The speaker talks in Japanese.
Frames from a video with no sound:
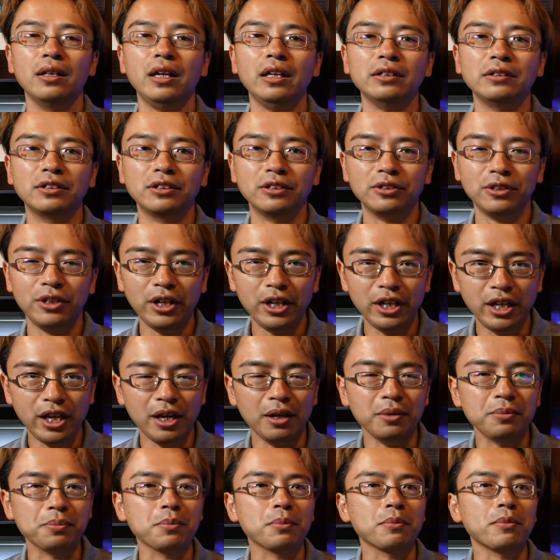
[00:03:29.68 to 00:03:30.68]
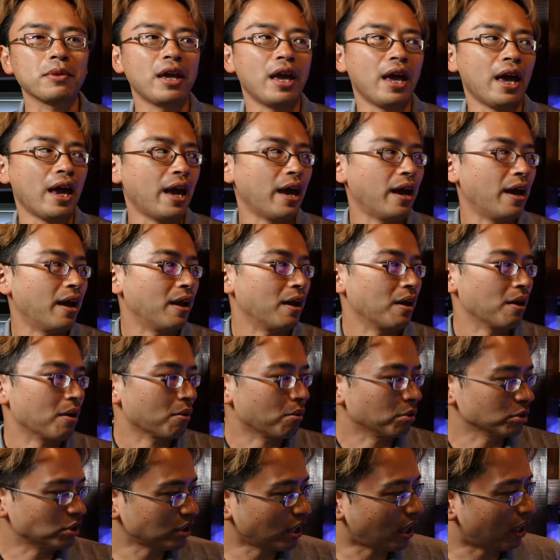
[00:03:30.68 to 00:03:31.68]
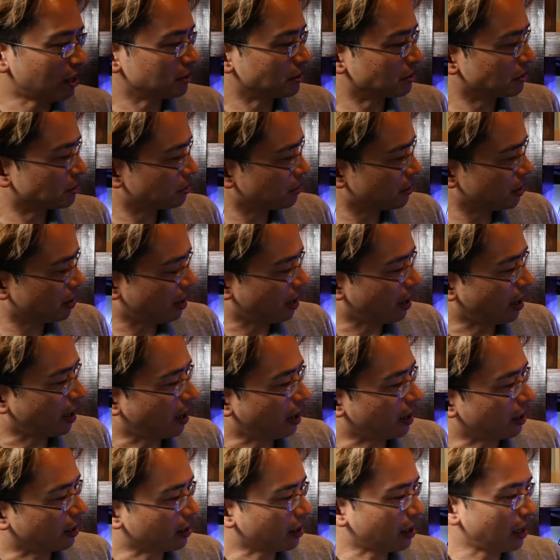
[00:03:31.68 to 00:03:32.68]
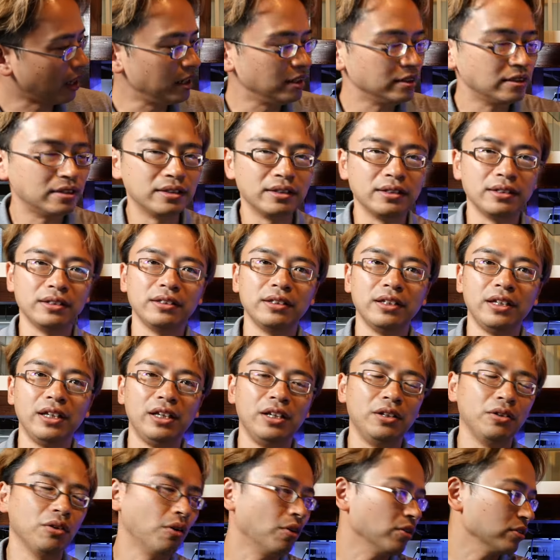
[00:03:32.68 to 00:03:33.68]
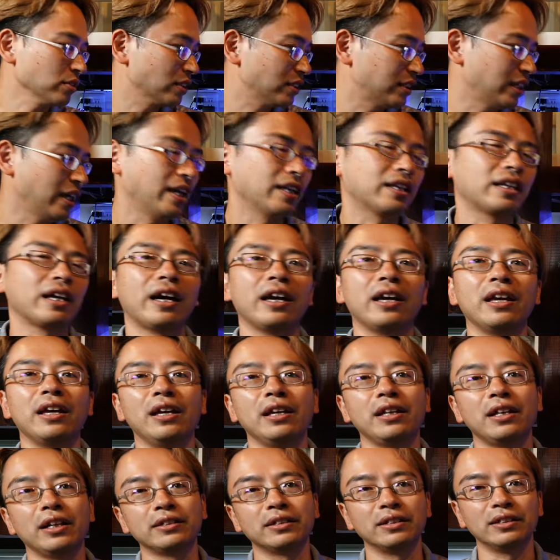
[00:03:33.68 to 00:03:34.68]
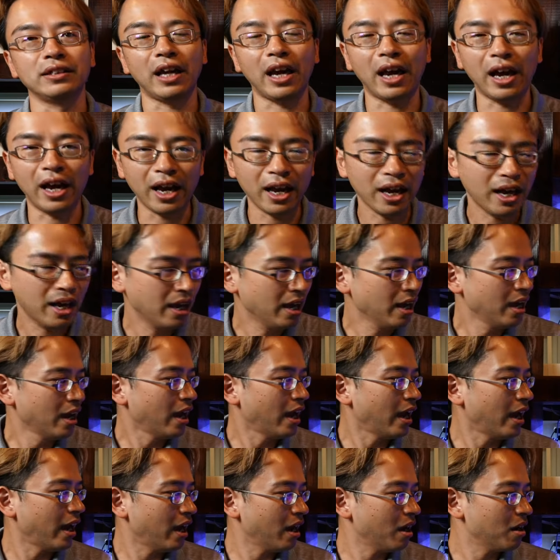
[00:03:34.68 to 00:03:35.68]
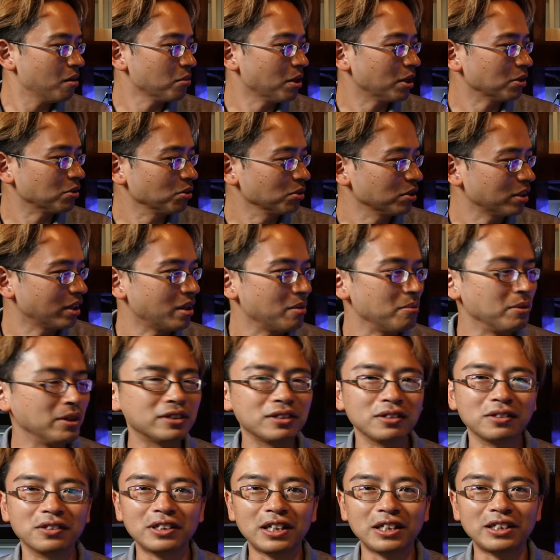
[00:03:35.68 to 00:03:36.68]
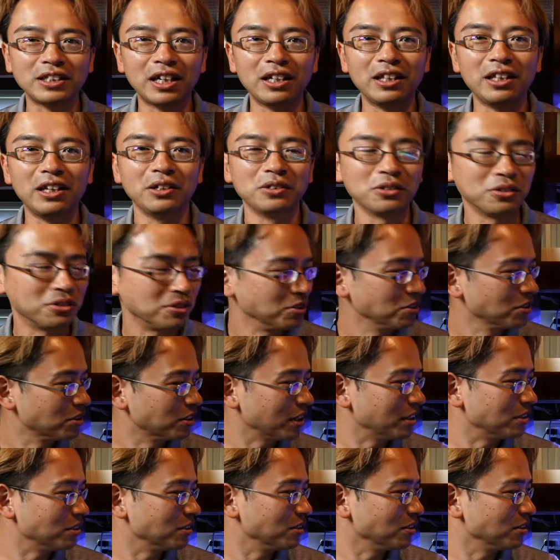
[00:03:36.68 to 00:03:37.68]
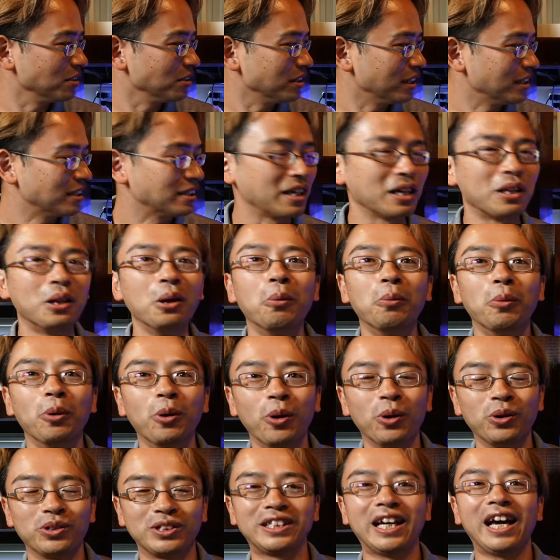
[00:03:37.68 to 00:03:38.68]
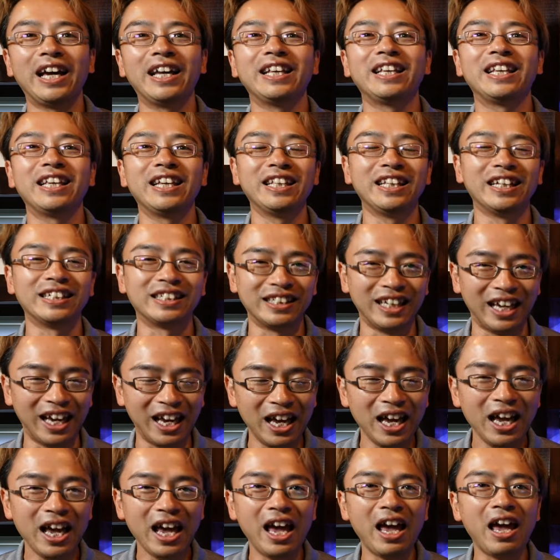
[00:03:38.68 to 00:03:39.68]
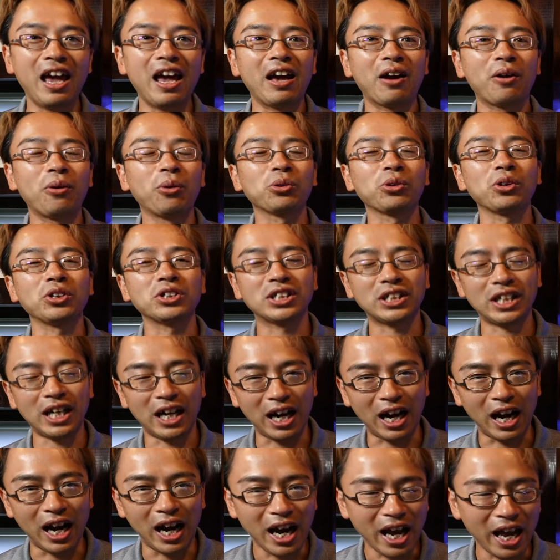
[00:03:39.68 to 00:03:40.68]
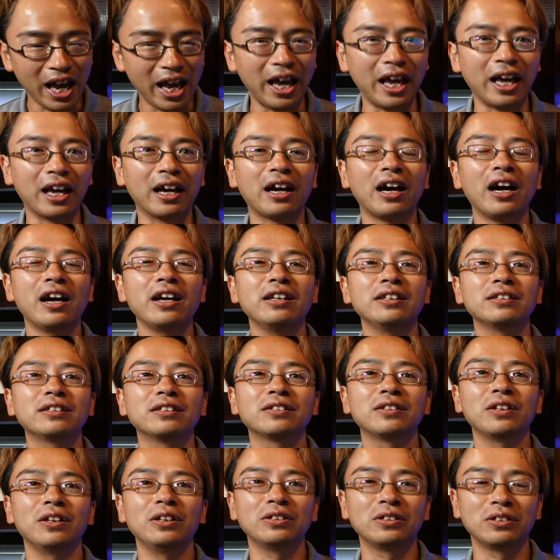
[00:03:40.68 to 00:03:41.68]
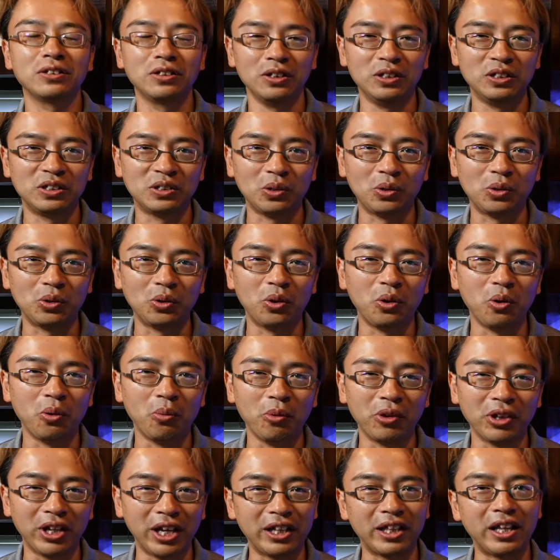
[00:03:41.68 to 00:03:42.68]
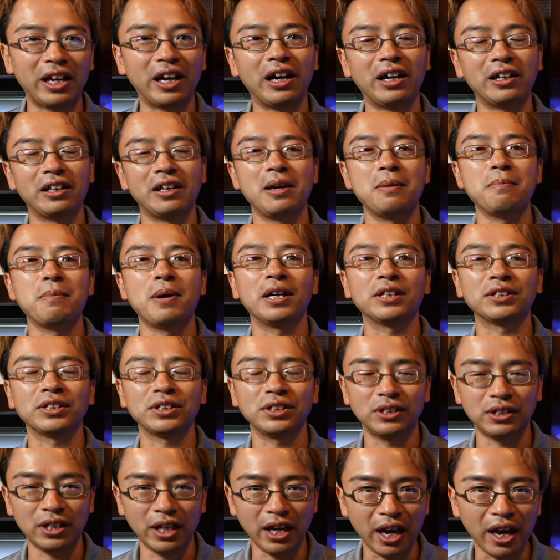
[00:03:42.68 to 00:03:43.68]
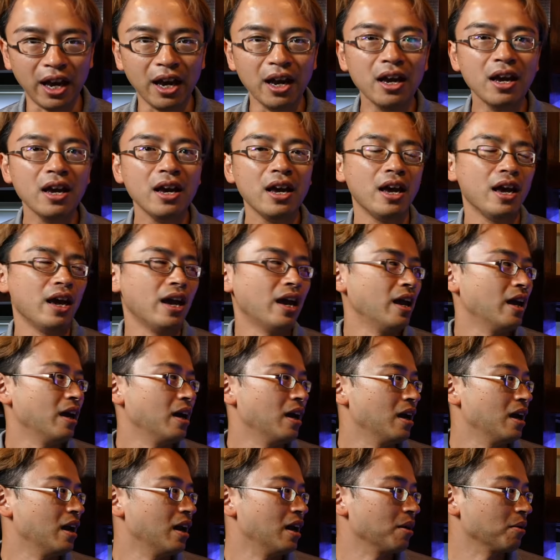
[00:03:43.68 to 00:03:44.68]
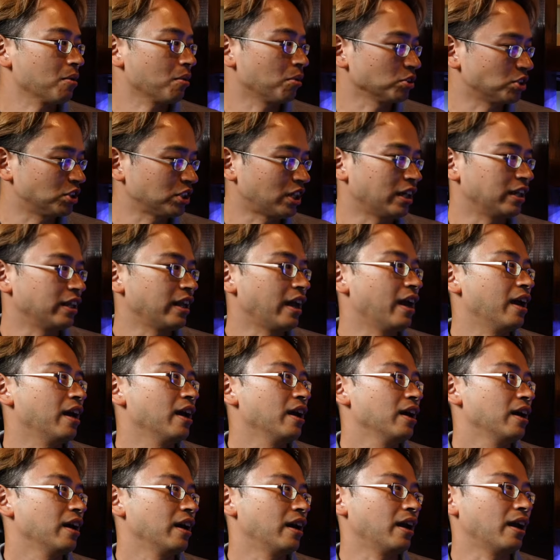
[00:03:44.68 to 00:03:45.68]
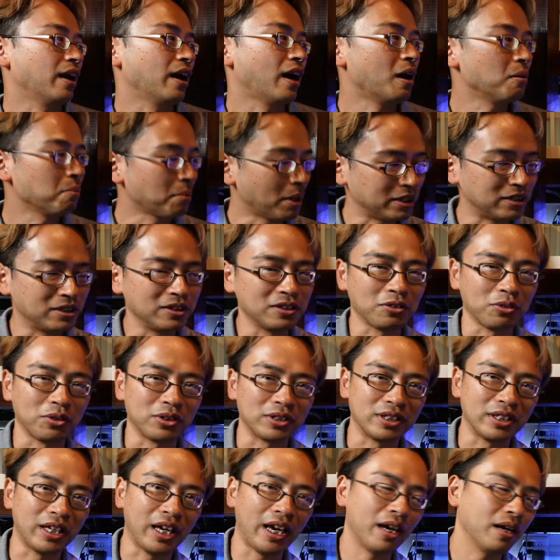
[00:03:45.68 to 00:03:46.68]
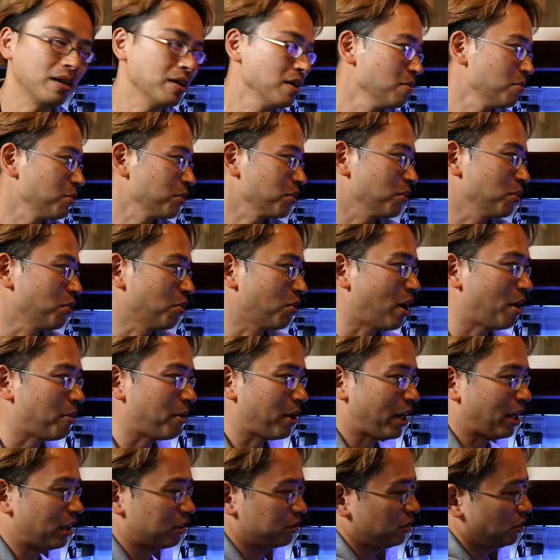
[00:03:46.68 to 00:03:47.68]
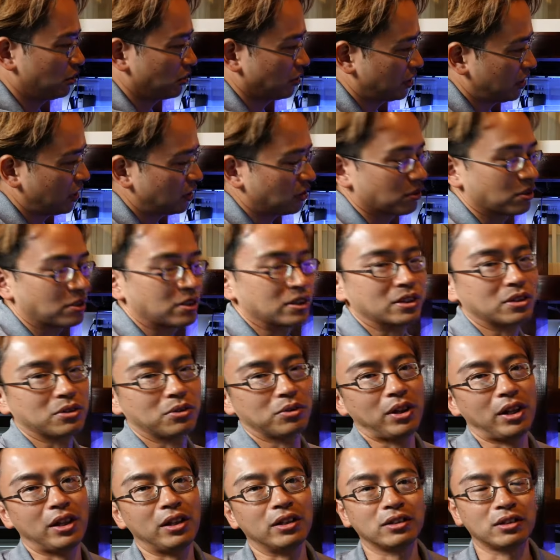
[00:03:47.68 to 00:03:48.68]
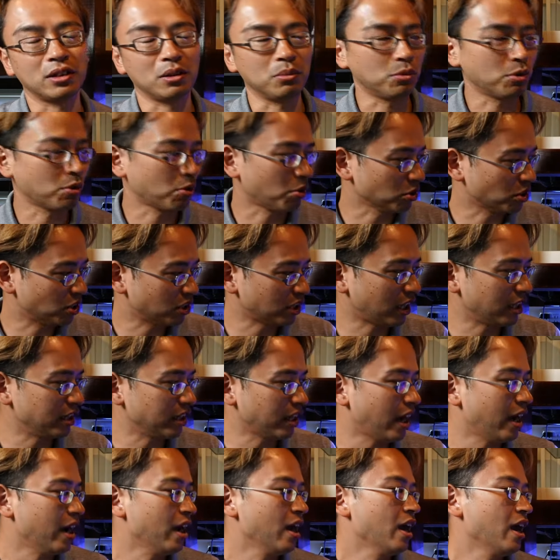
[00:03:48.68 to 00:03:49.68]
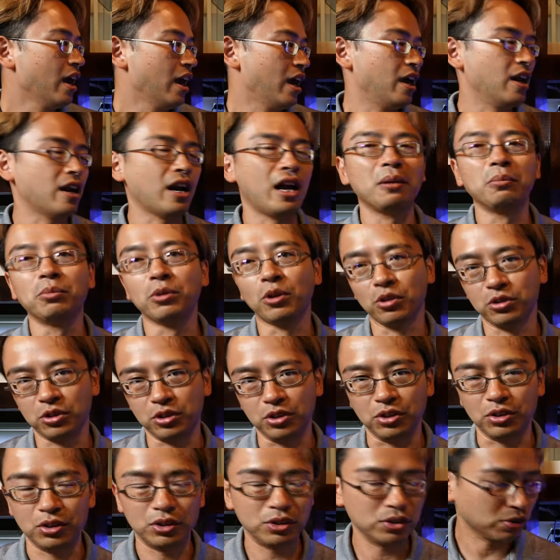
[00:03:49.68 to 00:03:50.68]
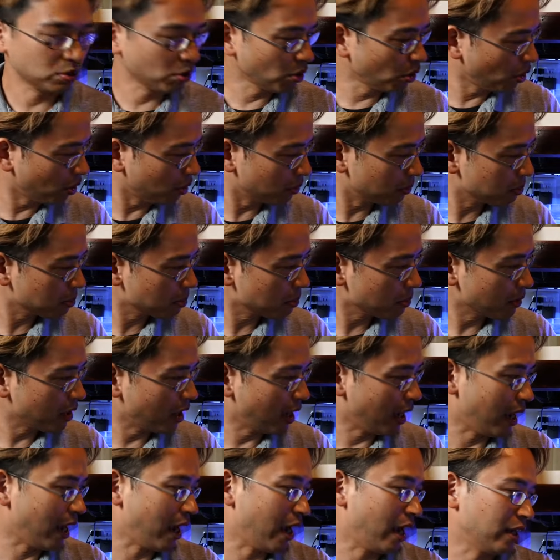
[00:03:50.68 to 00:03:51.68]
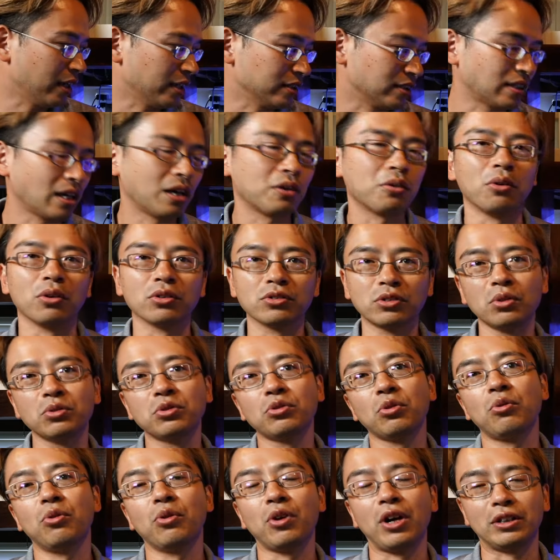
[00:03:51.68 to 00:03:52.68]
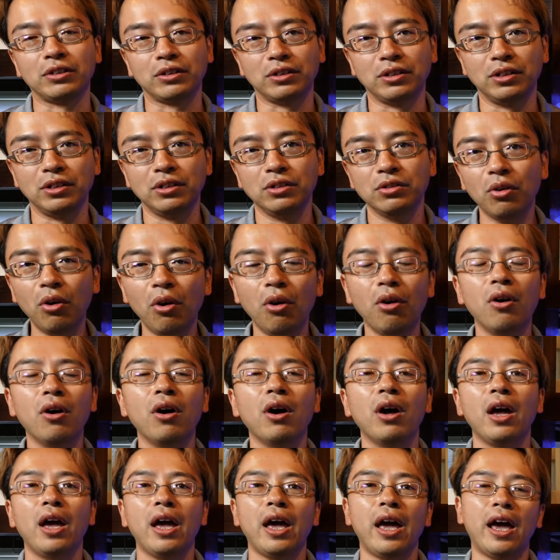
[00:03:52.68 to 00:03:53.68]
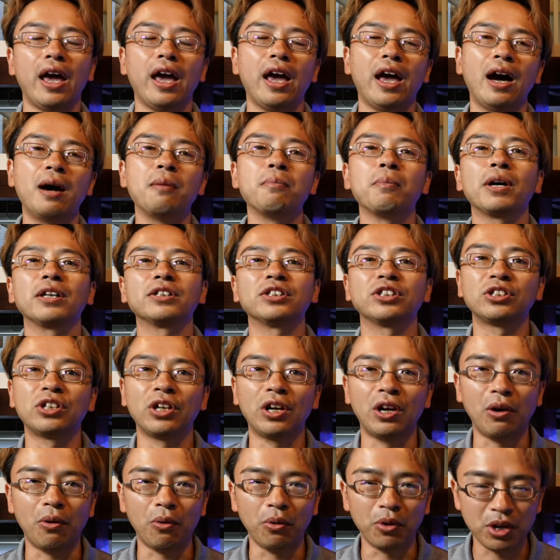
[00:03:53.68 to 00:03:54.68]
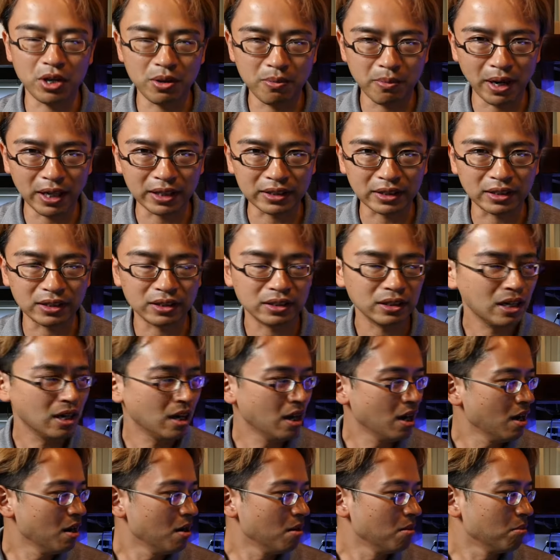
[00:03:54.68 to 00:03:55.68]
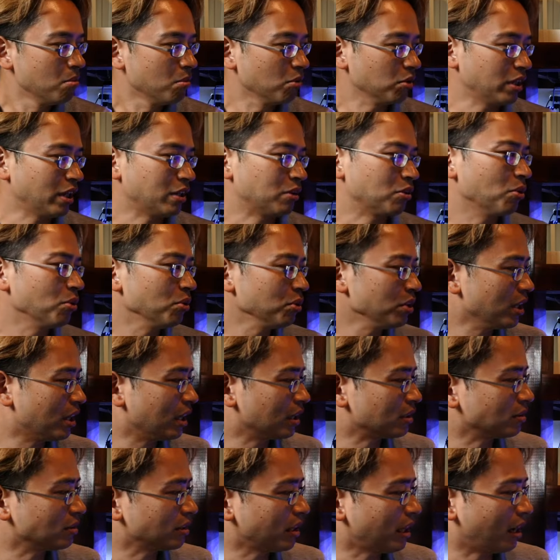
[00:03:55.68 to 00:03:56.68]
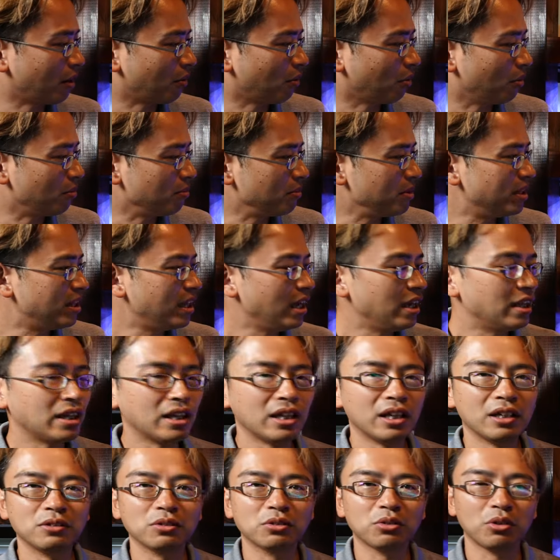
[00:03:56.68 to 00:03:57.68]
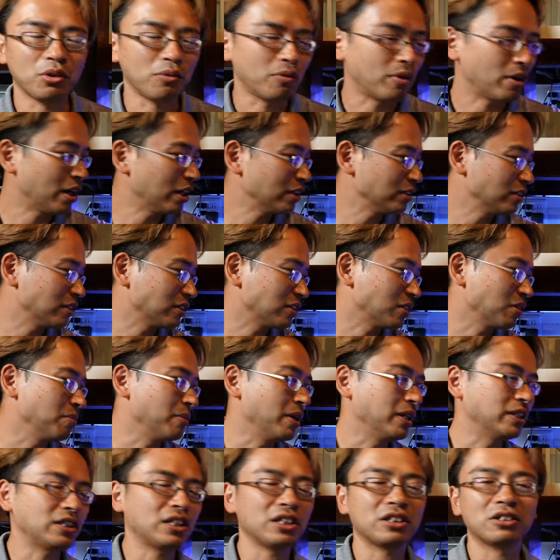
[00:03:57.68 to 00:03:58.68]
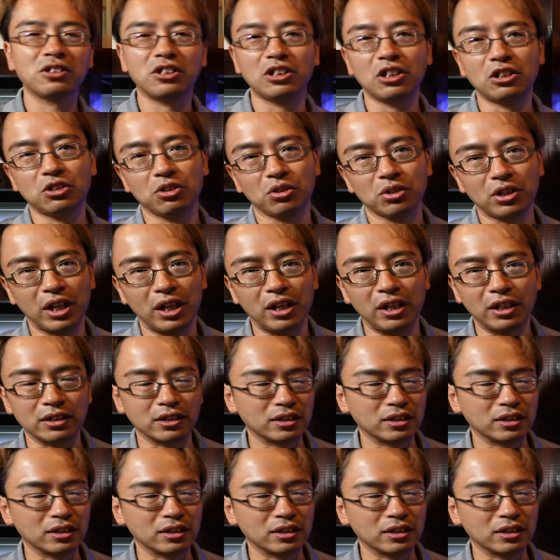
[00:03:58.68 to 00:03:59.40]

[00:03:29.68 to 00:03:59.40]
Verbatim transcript: で次に、えー、こちら、えー、海水の生態ですね。えー、まあ、当店ね、水草チャンネル言ってるんですけども、最近ですね、えー、今年から、えー、海水水槽の方もね、手掛けまして、えこちらね、え販売水槽ですね。横幅120センチの水槽なんですけども、こちらにね、えライブロックと、えサンゴ、ソフトコーラルを、え販売しております。もうね、とにかくね、こう見ていただくとね、分かるんですけど、めちゃくちゃ状態で